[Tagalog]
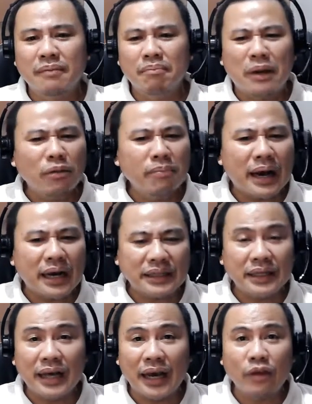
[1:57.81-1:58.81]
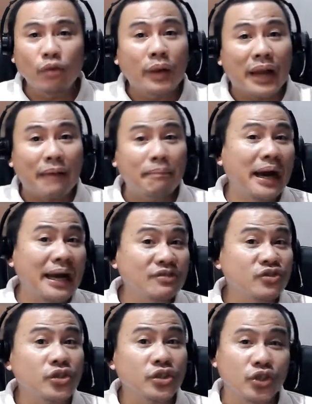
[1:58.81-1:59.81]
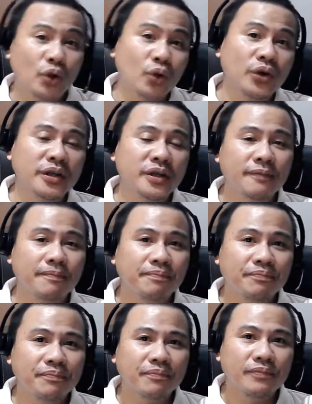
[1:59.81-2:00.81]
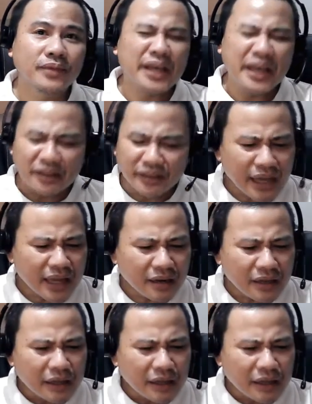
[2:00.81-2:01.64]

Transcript: Pero bakit hanggang ngayon wala pang answer si Lord? Adrian,